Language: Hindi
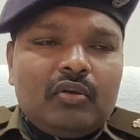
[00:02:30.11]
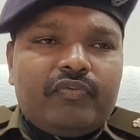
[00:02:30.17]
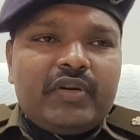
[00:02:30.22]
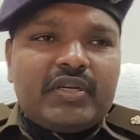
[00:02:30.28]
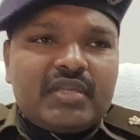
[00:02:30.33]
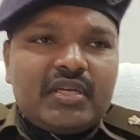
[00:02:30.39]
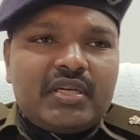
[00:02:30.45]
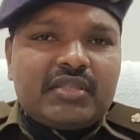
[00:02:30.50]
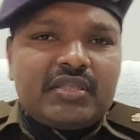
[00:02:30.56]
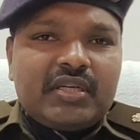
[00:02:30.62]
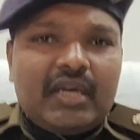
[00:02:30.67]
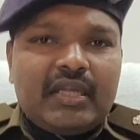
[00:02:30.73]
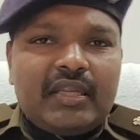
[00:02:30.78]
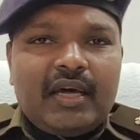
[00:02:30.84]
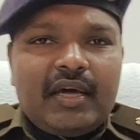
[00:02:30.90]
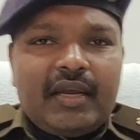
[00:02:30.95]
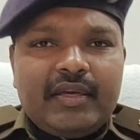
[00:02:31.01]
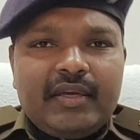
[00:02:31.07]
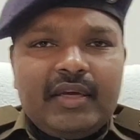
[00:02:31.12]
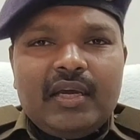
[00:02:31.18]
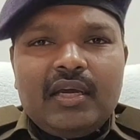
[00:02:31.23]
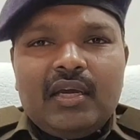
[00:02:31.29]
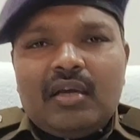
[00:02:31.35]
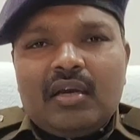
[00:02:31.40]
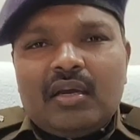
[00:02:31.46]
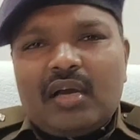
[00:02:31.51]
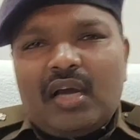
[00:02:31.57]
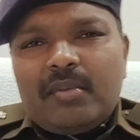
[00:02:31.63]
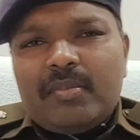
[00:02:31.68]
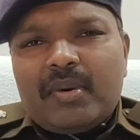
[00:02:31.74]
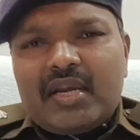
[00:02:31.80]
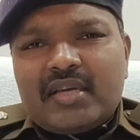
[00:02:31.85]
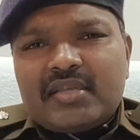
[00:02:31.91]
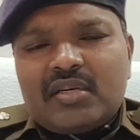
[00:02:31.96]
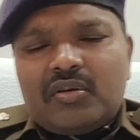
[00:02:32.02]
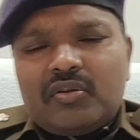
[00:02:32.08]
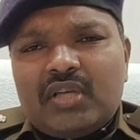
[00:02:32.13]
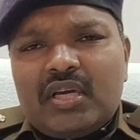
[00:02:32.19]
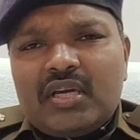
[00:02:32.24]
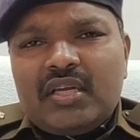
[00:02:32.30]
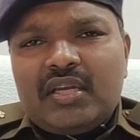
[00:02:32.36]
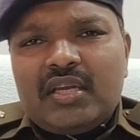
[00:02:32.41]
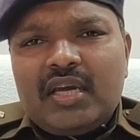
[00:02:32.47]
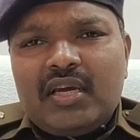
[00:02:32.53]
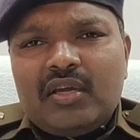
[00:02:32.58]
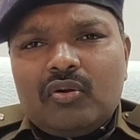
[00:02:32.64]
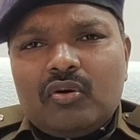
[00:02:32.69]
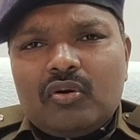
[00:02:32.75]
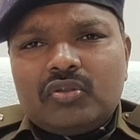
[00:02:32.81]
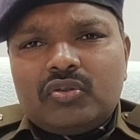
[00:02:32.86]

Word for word: तो फिर से ये शिकायत आ रही है कई बार ऐसा होता है कि नए